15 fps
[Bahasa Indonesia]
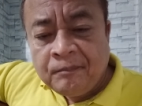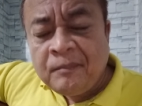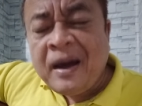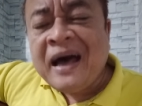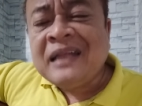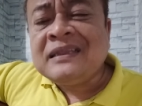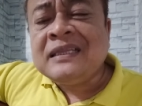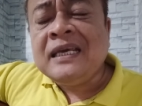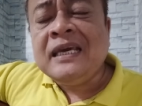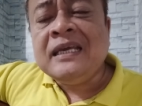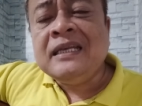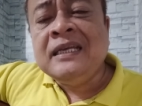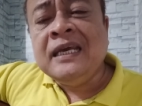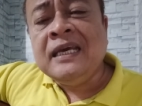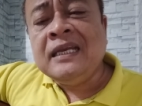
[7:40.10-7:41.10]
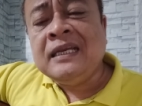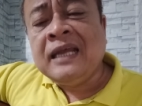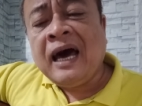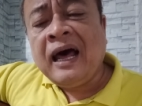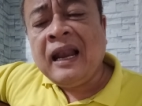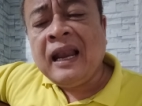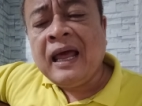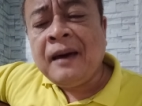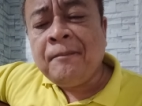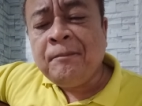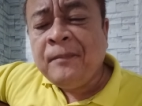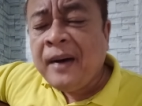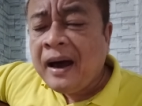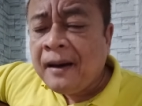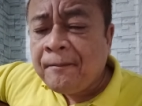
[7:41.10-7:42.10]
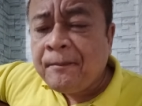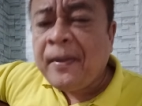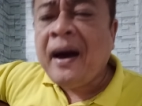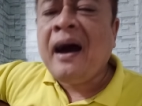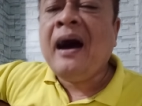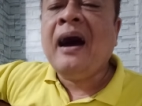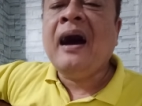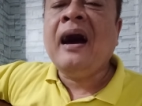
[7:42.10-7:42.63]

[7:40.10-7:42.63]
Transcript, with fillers: Mati di dalam Bapa